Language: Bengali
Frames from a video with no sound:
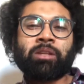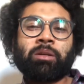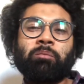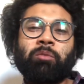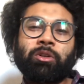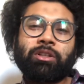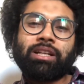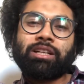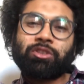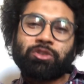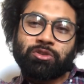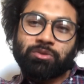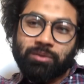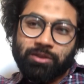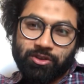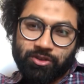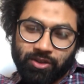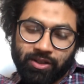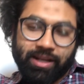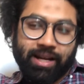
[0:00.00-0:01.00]
ভোটার
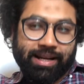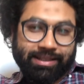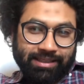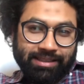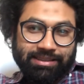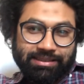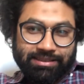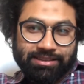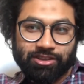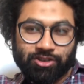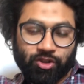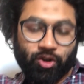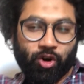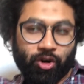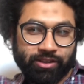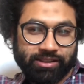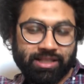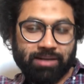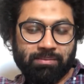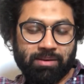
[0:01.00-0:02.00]
শুধুমাত্র একটা নির্দিষ্ট
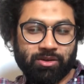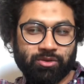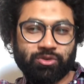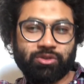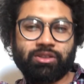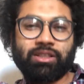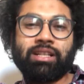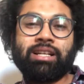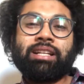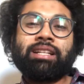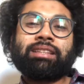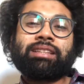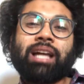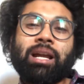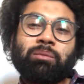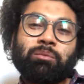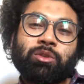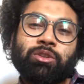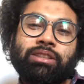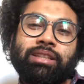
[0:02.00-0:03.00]
অংশের মানুষ
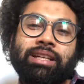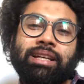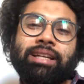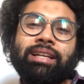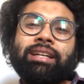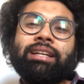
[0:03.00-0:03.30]
তার মধ্যে